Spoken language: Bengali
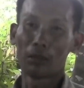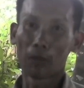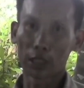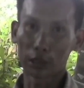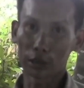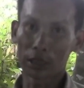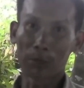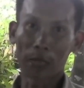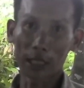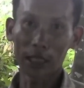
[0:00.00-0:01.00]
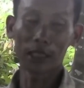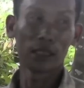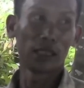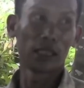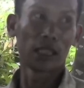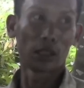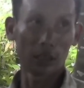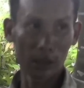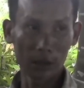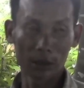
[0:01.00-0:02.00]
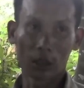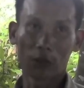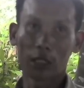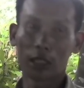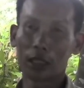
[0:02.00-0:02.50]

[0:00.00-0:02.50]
বাজারে যদি দাম থাকে তাহলে তবে